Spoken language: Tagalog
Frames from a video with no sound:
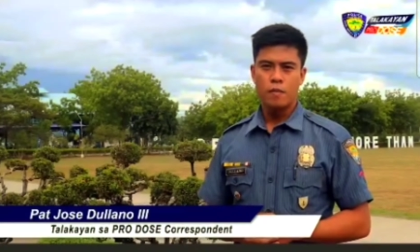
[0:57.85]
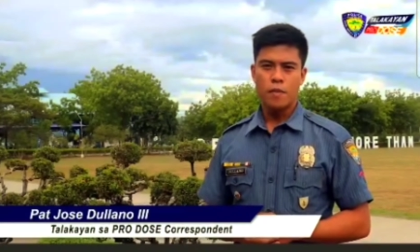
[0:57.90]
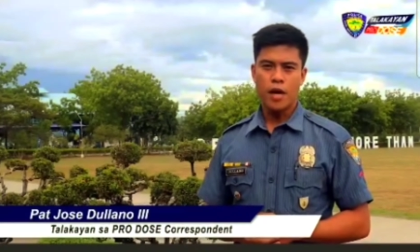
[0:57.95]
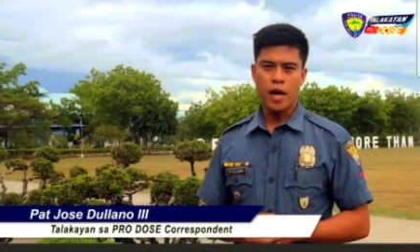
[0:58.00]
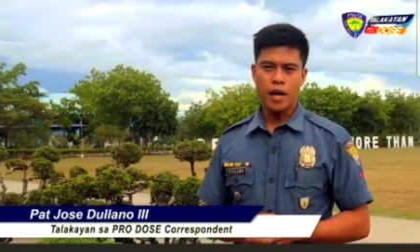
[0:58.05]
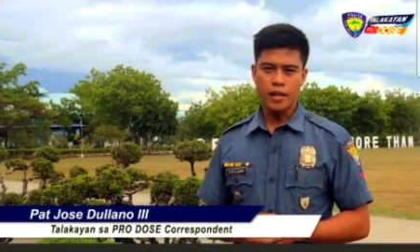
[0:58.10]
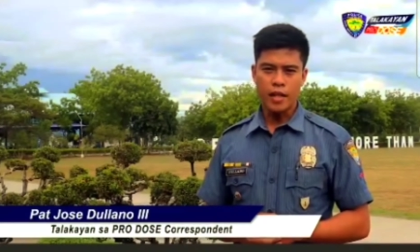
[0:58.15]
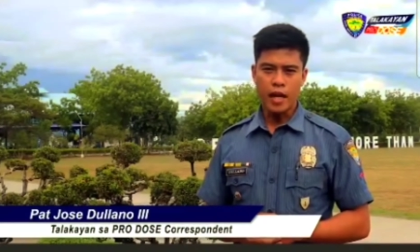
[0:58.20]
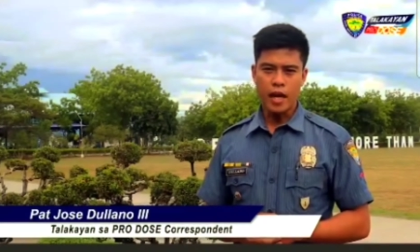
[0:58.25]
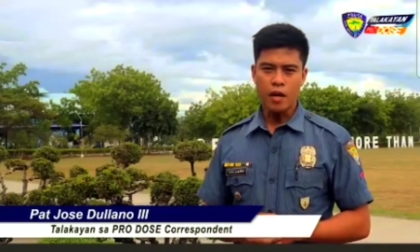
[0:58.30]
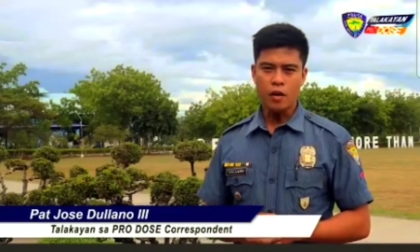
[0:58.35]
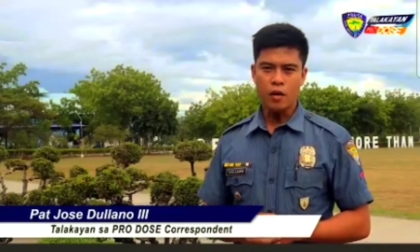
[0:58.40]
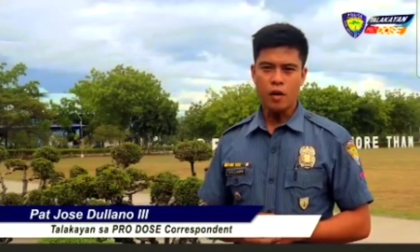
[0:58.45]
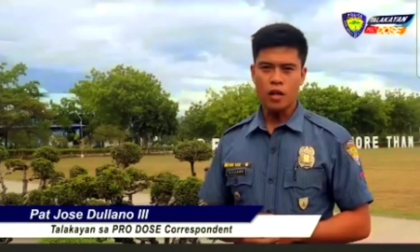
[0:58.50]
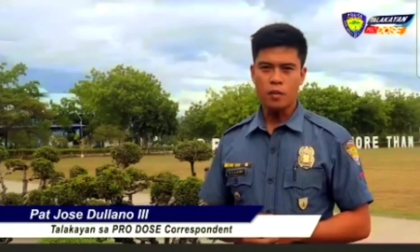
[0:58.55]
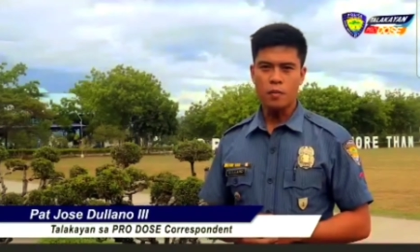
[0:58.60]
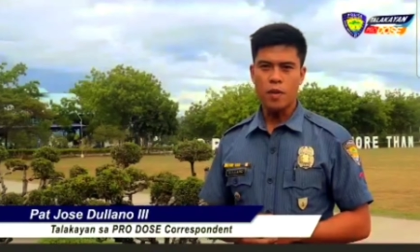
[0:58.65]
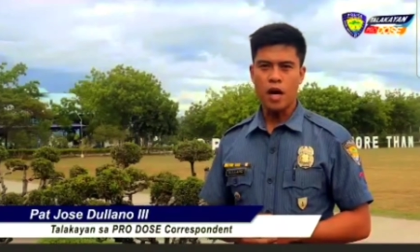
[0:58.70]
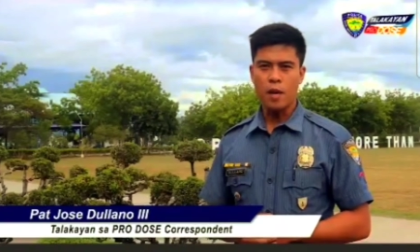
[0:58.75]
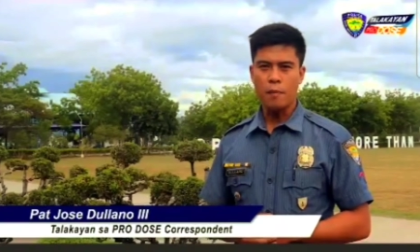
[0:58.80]
makatao
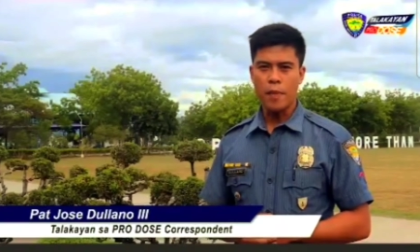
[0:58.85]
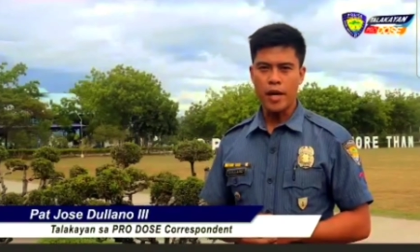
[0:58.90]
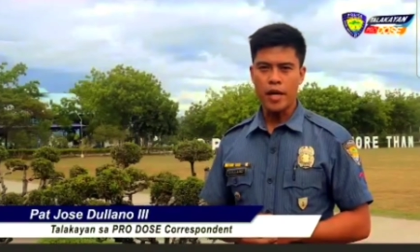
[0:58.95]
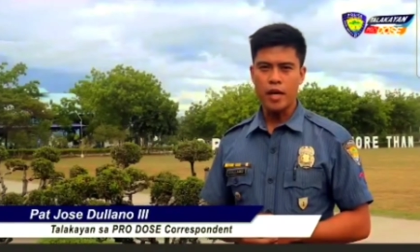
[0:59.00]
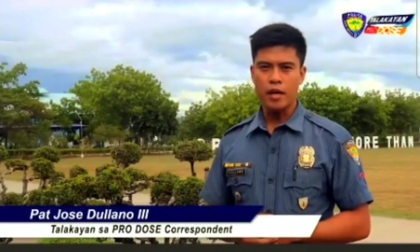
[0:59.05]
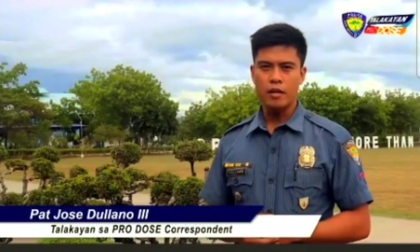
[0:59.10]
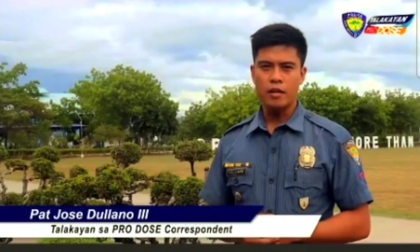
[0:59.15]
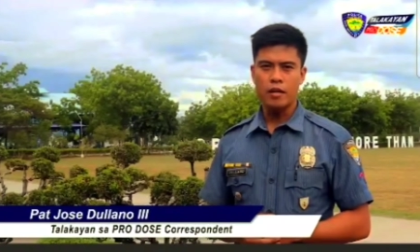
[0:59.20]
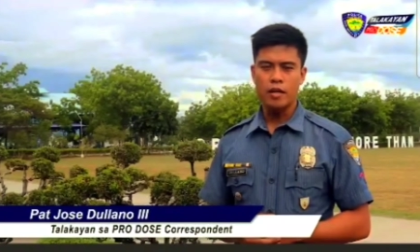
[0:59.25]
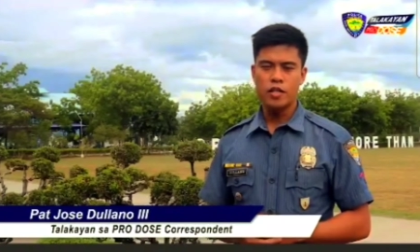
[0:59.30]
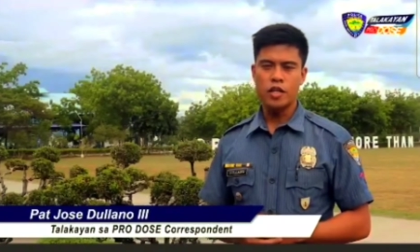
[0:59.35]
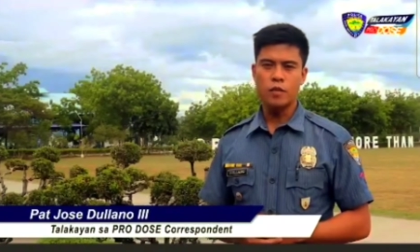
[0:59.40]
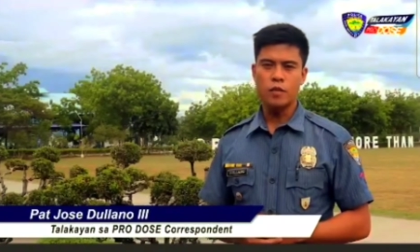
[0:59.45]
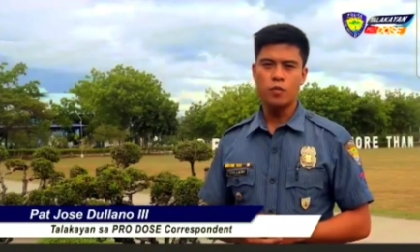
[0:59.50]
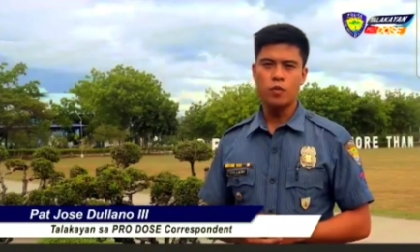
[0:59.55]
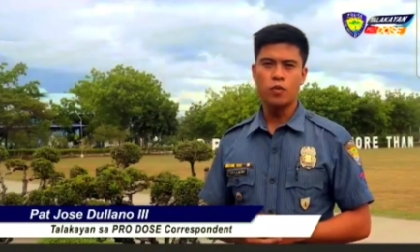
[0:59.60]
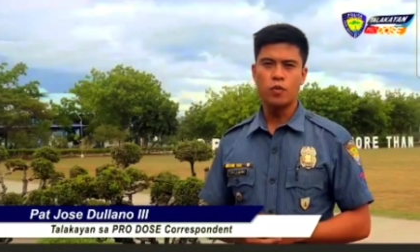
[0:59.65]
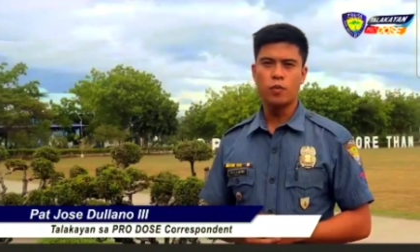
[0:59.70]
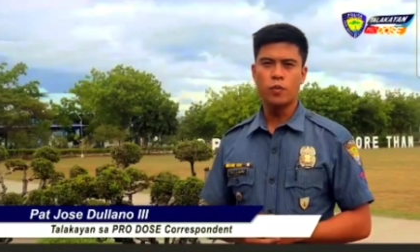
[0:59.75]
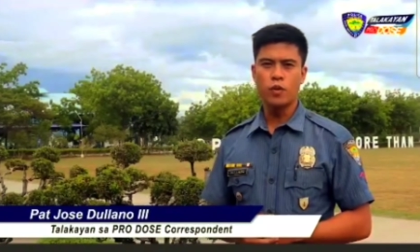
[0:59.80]
at makabayan na
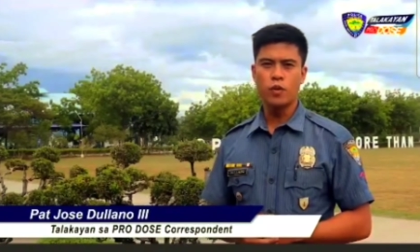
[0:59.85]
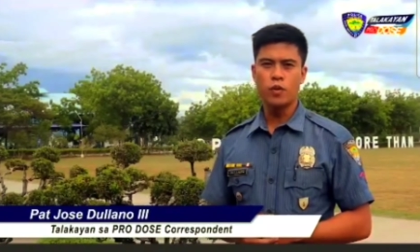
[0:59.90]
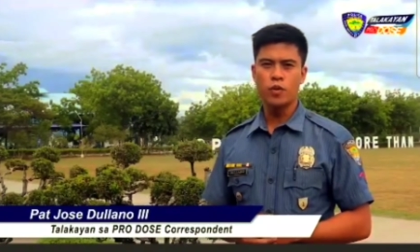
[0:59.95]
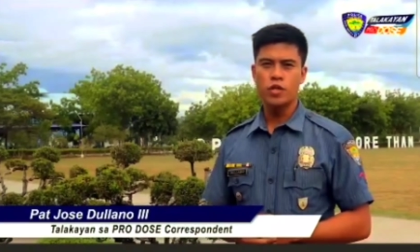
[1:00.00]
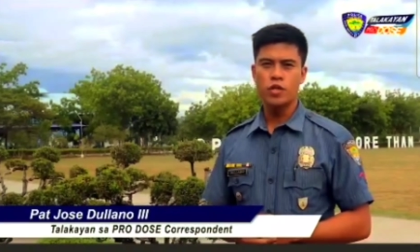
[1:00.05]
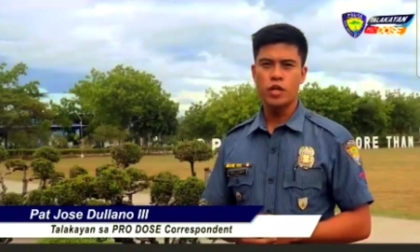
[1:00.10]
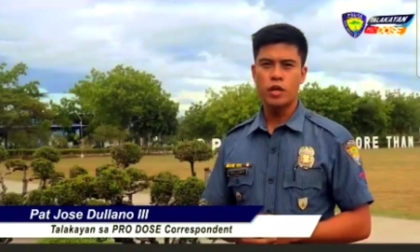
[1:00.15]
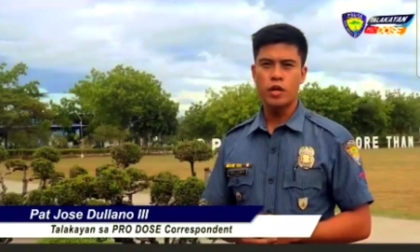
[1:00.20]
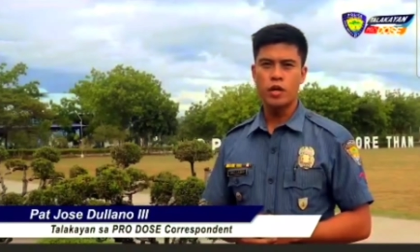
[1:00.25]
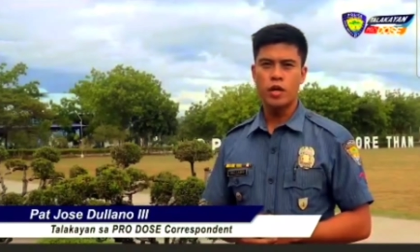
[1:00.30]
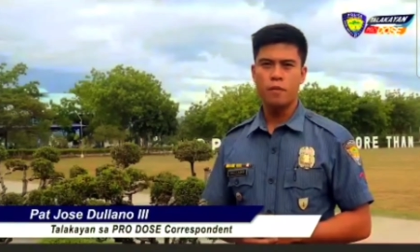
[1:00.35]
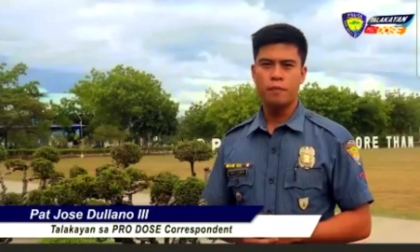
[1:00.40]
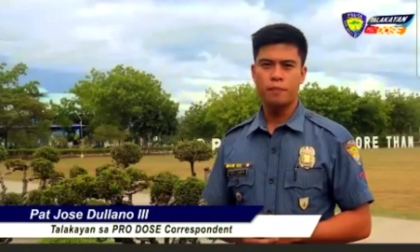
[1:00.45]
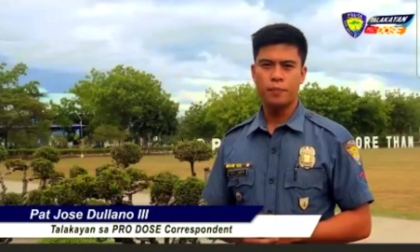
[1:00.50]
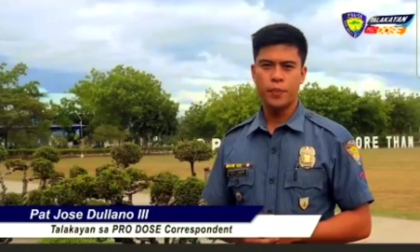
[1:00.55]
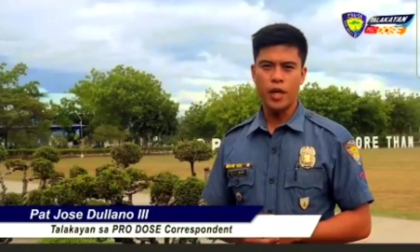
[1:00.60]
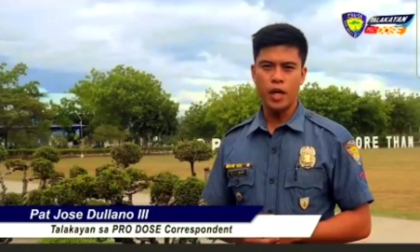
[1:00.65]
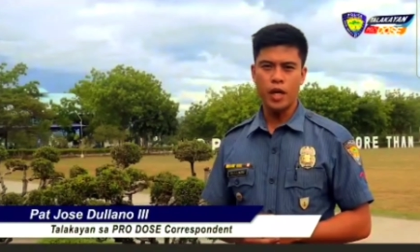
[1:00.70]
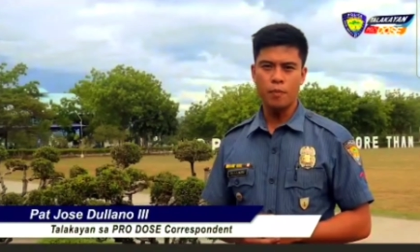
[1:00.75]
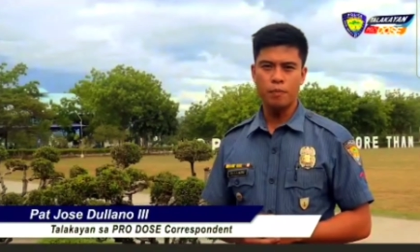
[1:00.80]
siyang bumubuo sa
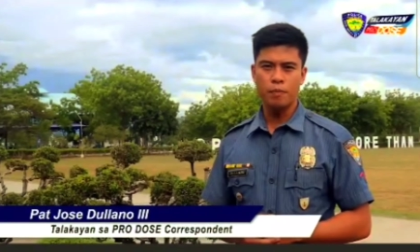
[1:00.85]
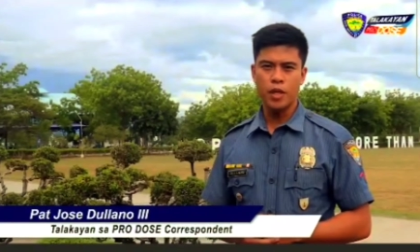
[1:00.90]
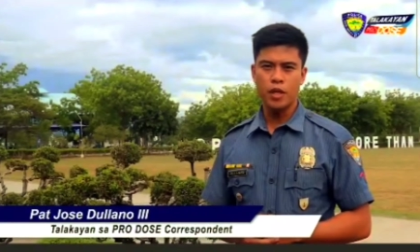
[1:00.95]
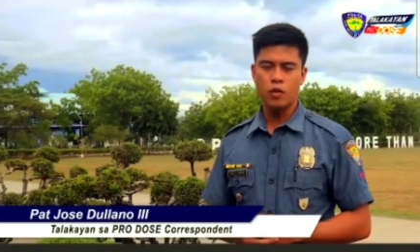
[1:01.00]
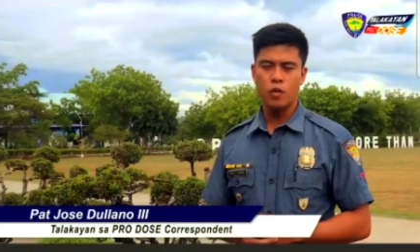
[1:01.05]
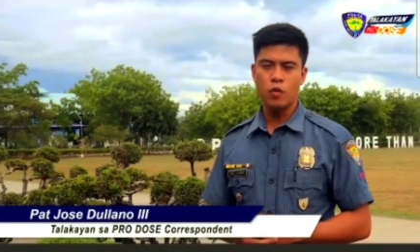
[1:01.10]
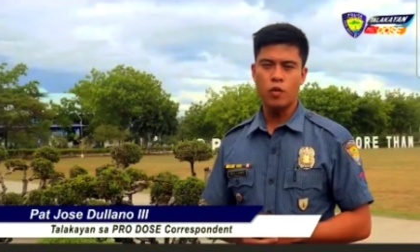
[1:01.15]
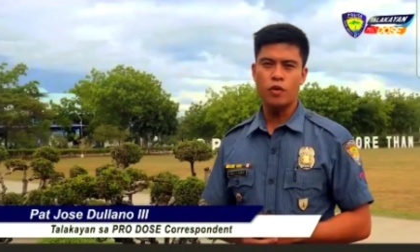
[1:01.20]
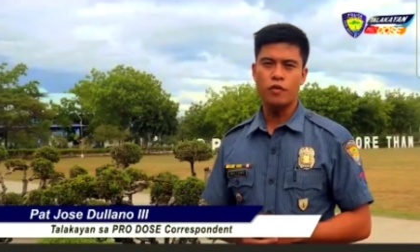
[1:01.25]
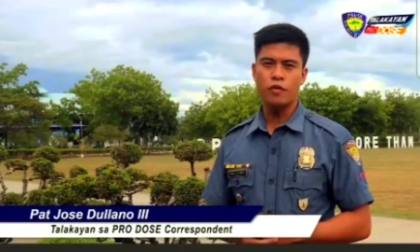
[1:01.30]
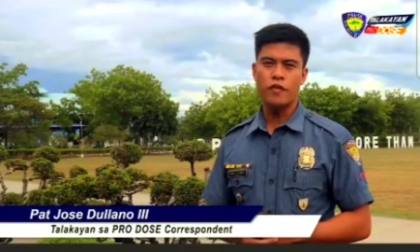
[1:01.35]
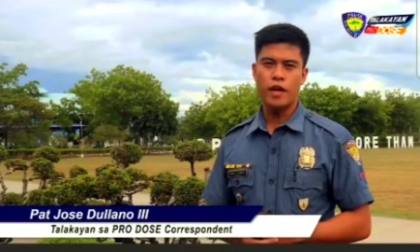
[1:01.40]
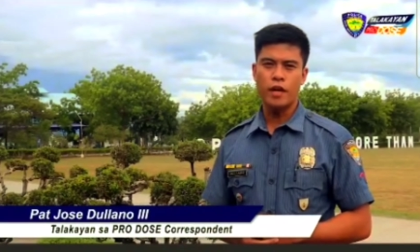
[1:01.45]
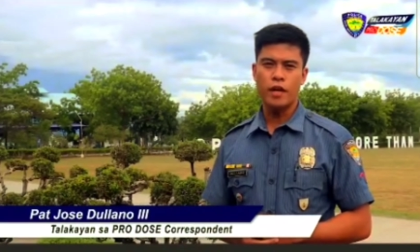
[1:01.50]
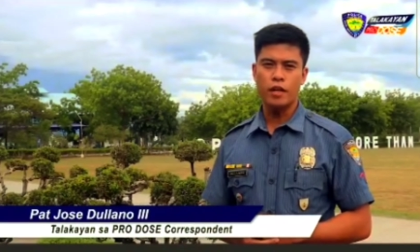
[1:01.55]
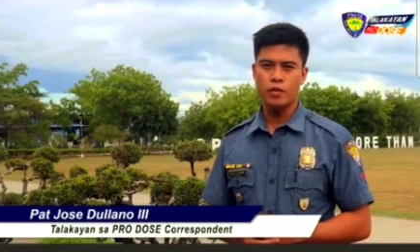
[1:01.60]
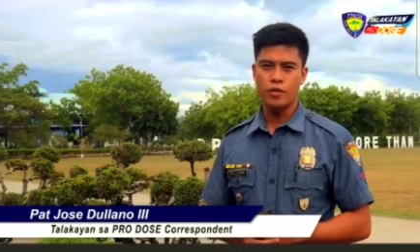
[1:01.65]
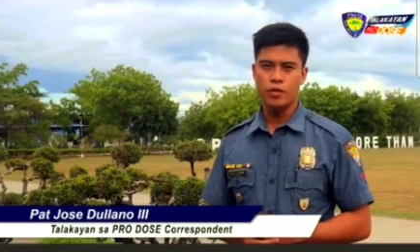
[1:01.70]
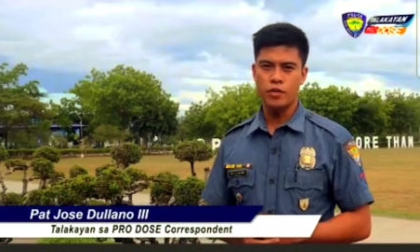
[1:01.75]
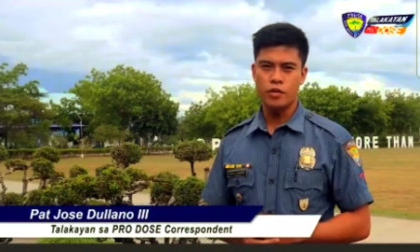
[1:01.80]
PNP core
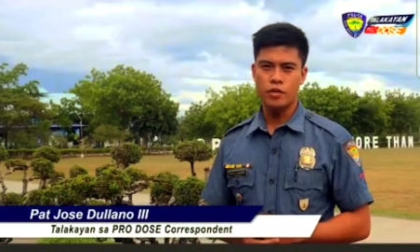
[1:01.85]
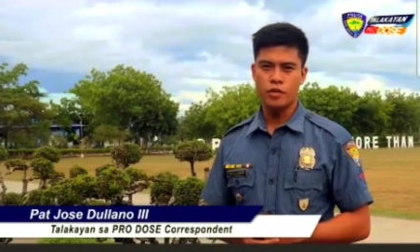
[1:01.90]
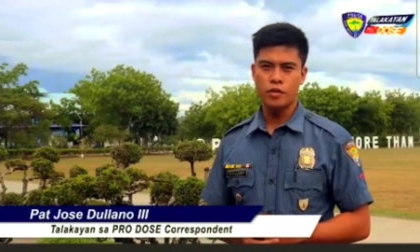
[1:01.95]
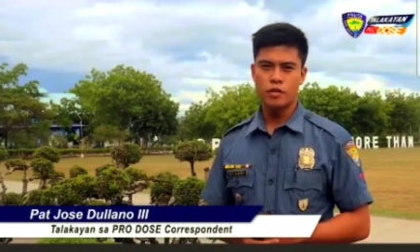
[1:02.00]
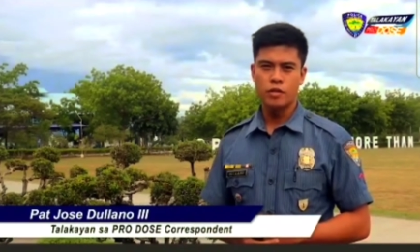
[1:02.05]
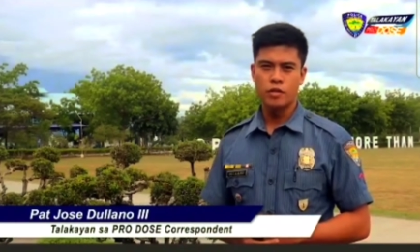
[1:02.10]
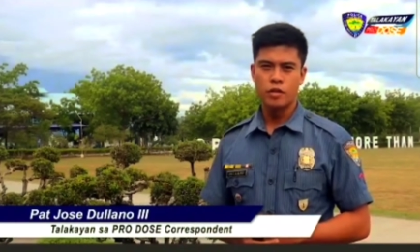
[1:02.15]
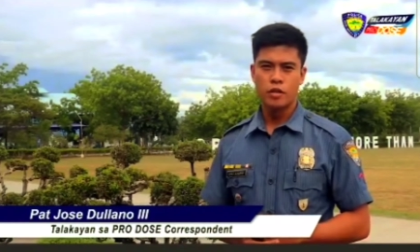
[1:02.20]
values.